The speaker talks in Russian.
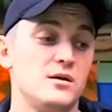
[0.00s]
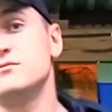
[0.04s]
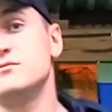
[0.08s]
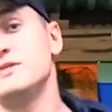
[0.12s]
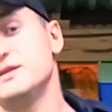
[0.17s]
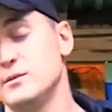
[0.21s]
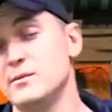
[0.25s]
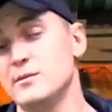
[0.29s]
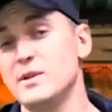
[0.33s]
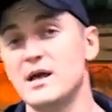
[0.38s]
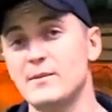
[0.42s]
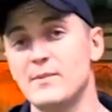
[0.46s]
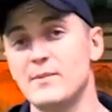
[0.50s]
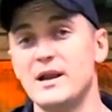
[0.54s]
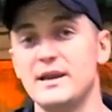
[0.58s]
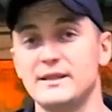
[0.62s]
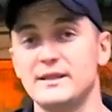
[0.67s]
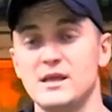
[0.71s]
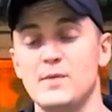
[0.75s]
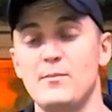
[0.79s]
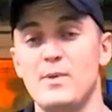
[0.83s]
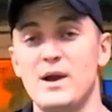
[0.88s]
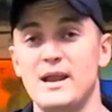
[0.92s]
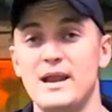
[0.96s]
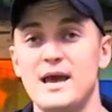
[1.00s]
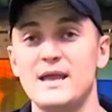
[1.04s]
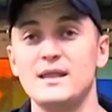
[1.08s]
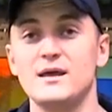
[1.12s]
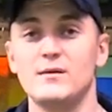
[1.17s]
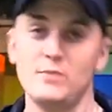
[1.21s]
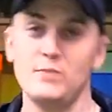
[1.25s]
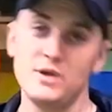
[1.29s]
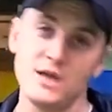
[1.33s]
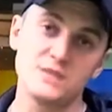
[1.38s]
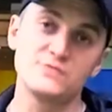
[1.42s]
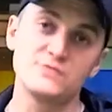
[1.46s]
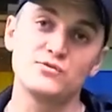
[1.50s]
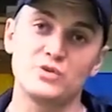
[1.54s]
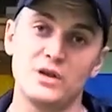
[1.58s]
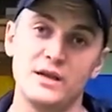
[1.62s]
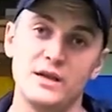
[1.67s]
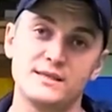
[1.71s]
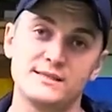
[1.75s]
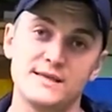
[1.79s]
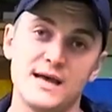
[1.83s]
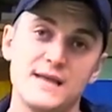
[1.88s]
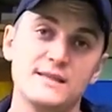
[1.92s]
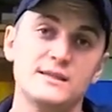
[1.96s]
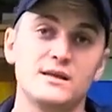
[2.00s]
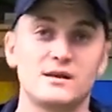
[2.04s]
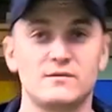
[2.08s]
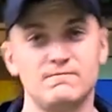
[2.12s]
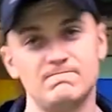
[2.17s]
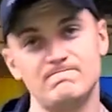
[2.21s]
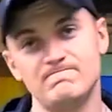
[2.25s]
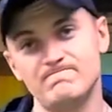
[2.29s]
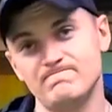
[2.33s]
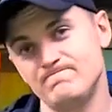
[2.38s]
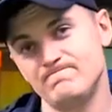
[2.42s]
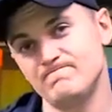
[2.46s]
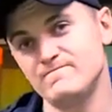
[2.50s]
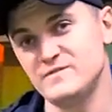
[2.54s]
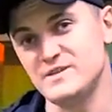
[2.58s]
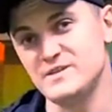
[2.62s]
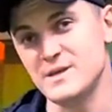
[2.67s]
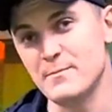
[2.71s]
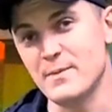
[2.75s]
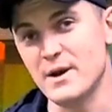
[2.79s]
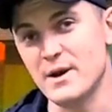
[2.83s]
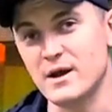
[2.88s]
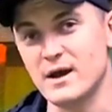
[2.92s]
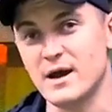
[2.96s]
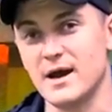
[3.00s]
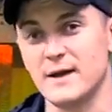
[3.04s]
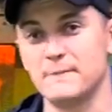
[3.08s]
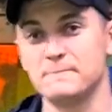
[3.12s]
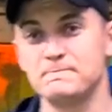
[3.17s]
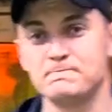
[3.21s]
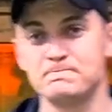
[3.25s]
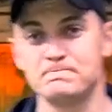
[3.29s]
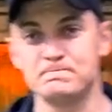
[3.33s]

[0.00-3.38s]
Это была Арбалетная поляна. Меня зовут Александр. Всем пока.